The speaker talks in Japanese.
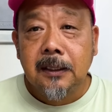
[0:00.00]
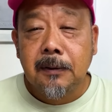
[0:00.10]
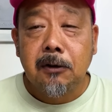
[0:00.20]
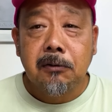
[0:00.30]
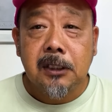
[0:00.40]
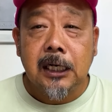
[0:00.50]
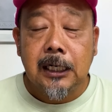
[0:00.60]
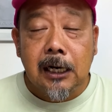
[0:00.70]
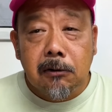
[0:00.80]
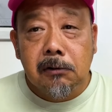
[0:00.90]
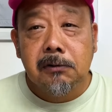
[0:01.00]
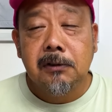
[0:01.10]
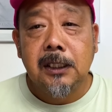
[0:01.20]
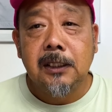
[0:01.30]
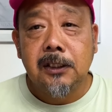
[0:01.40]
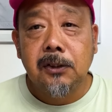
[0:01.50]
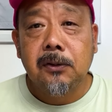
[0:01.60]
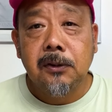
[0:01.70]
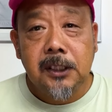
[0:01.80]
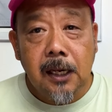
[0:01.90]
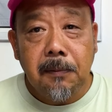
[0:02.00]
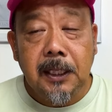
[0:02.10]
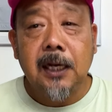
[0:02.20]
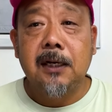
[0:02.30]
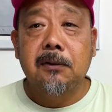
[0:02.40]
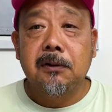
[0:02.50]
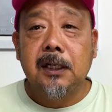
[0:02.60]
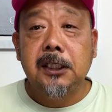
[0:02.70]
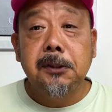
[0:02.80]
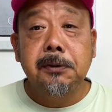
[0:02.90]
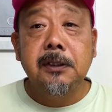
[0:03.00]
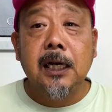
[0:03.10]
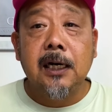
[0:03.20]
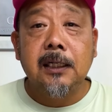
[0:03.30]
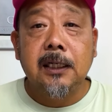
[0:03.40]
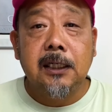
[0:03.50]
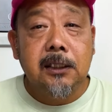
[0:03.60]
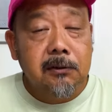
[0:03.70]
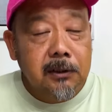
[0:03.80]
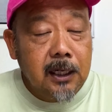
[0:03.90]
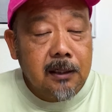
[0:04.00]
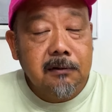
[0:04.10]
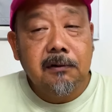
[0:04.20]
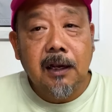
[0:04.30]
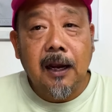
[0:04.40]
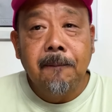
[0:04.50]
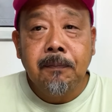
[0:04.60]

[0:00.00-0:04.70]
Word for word: まあ、この魚こういうふうに釣ろうぜ、みたいなことが自分の中に非常にあるので、